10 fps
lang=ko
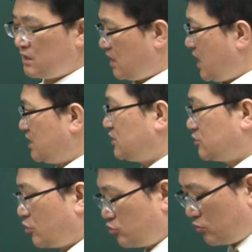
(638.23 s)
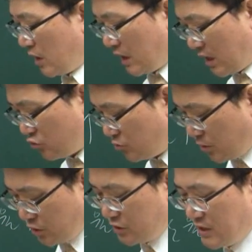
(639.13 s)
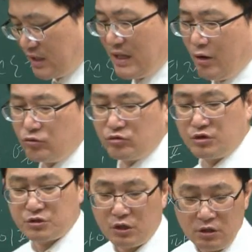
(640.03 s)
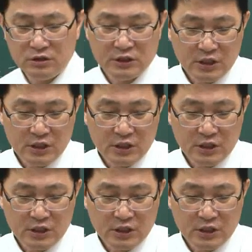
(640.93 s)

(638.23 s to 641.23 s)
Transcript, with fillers: 내식성도 강하고 뭐 이런 얘기 나오는 거죠.